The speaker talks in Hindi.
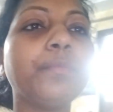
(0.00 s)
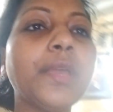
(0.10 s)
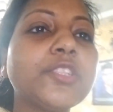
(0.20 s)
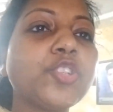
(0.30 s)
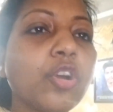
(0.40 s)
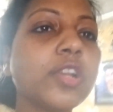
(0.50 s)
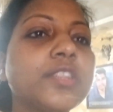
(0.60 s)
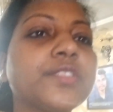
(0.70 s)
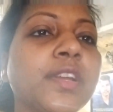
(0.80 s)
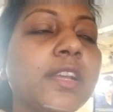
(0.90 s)
दे मैं
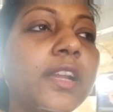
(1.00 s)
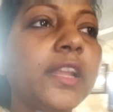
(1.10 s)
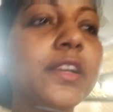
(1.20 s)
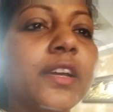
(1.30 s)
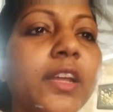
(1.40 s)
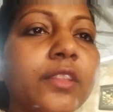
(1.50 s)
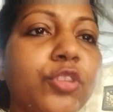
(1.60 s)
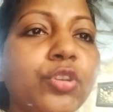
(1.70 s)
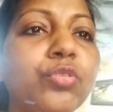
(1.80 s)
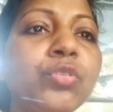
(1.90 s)
चॉकलेट्स वगैरह लेकर
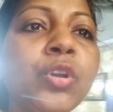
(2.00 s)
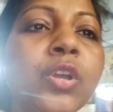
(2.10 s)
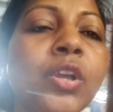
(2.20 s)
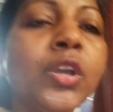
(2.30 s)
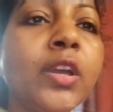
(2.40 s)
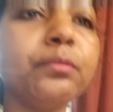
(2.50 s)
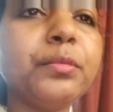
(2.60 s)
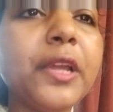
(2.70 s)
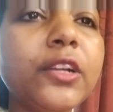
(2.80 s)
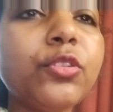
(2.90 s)
आती हूँ
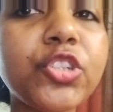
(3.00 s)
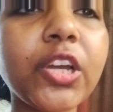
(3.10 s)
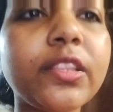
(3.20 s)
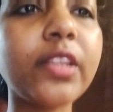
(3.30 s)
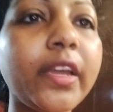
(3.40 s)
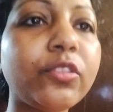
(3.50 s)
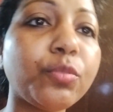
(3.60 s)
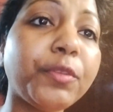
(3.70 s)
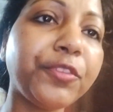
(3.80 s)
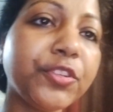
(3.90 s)
मेल्ट हो जाता है
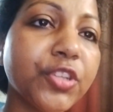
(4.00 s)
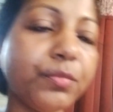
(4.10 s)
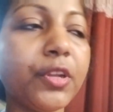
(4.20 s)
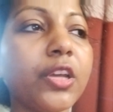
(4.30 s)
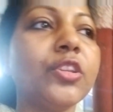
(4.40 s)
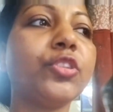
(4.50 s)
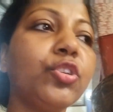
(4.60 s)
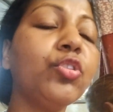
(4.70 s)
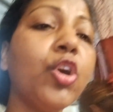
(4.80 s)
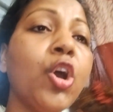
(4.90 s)
तो मैं फ्रीजर में रख
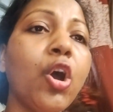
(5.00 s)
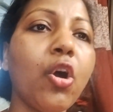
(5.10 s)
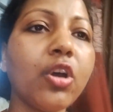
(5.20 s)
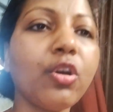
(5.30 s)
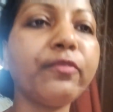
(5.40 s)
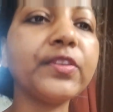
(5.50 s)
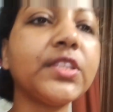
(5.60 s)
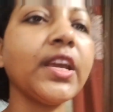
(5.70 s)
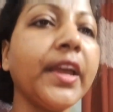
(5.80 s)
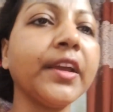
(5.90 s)
देती हूँ और
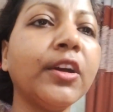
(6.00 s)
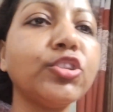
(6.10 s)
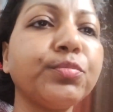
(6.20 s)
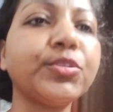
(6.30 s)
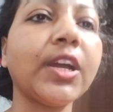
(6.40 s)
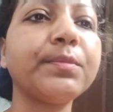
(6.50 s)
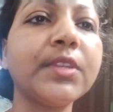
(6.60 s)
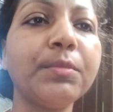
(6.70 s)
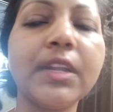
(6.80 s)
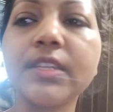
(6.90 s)
ऑफिस से आएगा और चुपचाप
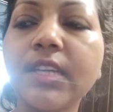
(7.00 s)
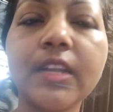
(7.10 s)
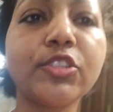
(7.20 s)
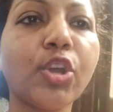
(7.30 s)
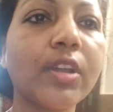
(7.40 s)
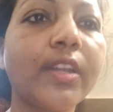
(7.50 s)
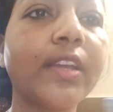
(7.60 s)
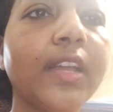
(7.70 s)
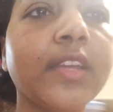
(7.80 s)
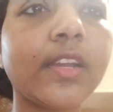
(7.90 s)
से मेरा सारा चॉकलेट
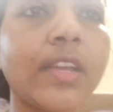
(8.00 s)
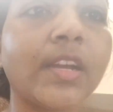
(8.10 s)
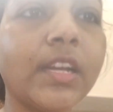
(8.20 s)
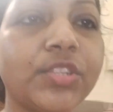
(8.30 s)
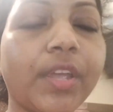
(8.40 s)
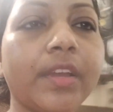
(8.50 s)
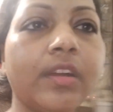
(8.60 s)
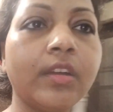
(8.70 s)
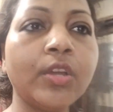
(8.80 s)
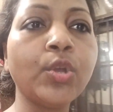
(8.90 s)
निकाल निकाल के खा
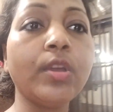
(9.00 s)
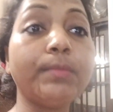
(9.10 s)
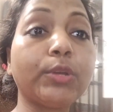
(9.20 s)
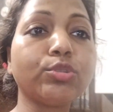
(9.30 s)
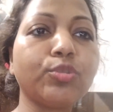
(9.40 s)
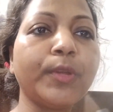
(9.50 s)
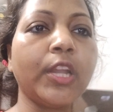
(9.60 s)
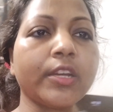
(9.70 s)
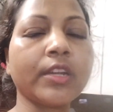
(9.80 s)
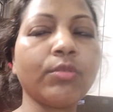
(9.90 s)
जाएगा मैं कुछ भी
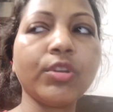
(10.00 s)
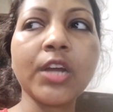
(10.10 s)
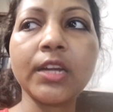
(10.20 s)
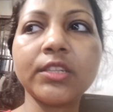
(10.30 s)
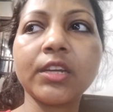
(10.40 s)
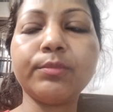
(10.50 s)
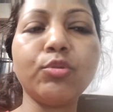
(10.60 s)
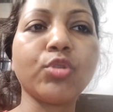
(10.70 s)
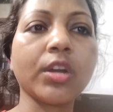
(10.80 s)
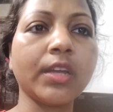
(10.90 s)
लेकर आऊंगी खा जाएगा
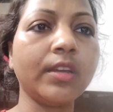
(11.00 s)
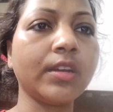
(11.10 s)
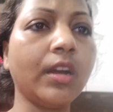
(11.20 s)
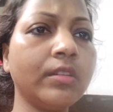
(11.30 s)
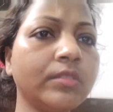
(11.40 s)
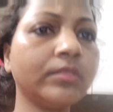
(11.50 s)
भूखा कहीं का